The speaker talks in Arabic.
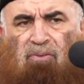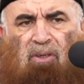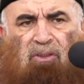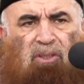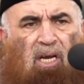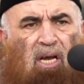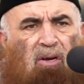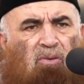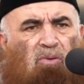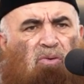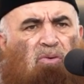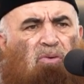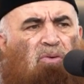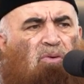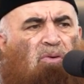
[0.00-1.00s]

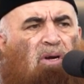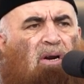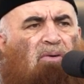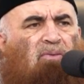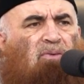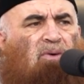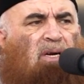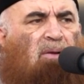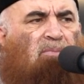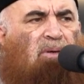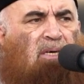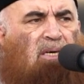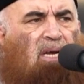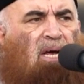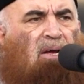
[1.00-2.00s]
فصاروا يعرفون
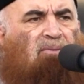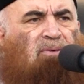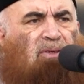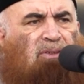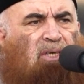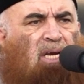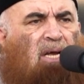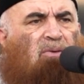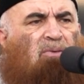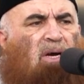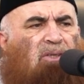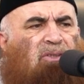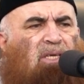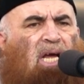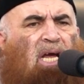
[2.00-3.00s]
بالنار
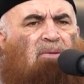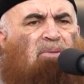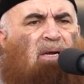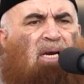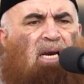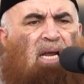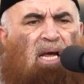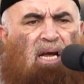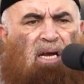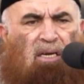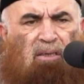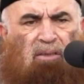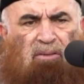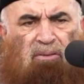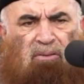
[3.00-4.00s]
فصاروا أصحابا
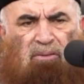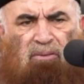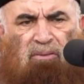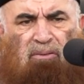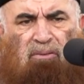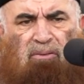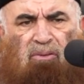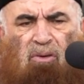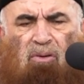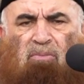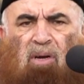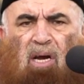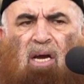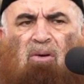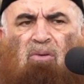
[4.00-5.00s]
لها
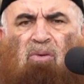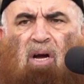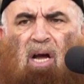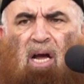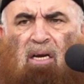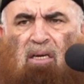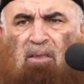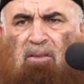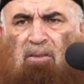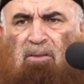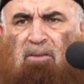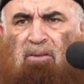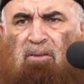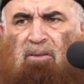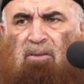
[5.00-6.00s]
هم أهلها
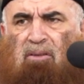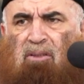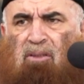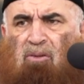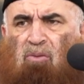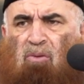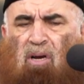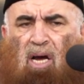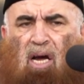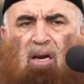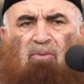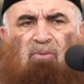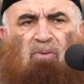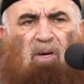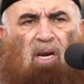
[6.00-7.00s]

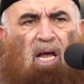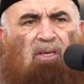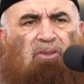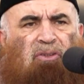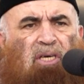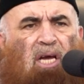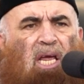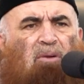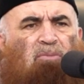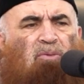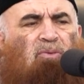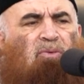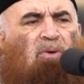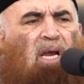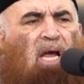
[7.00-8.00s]
يقال فلان صاحب
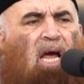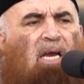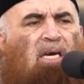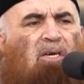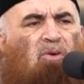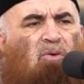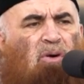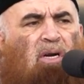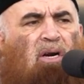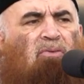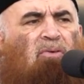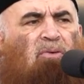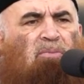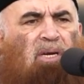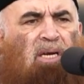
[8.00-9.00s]
فلان
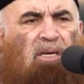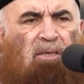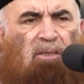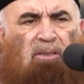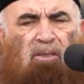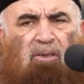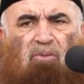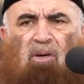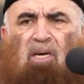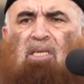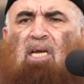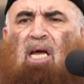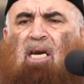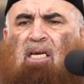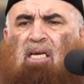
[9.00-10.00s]
يعرف به
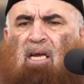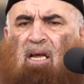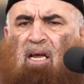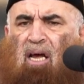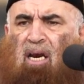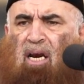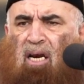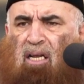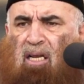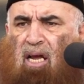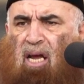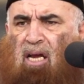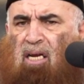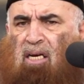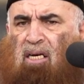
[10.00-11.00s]
ولذلك قال
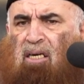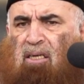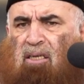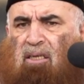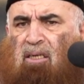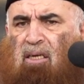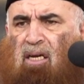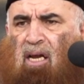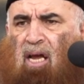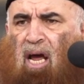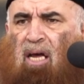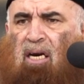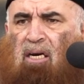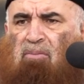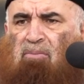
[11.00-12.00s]
القائل
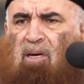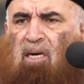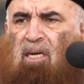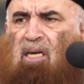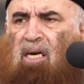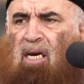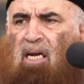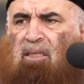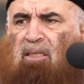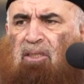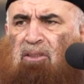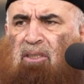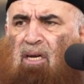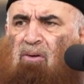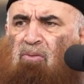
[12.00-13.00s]
عن المرء لا
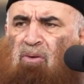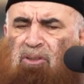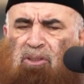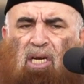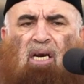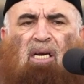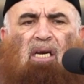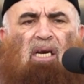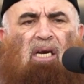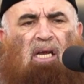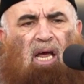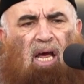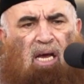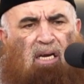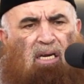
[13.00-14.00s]
تسل وسل
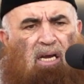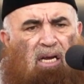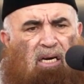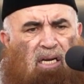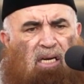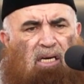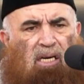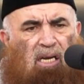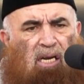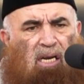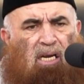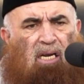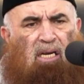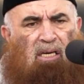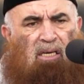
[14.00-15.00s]
عن
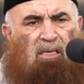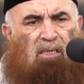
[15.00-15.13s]
قرينه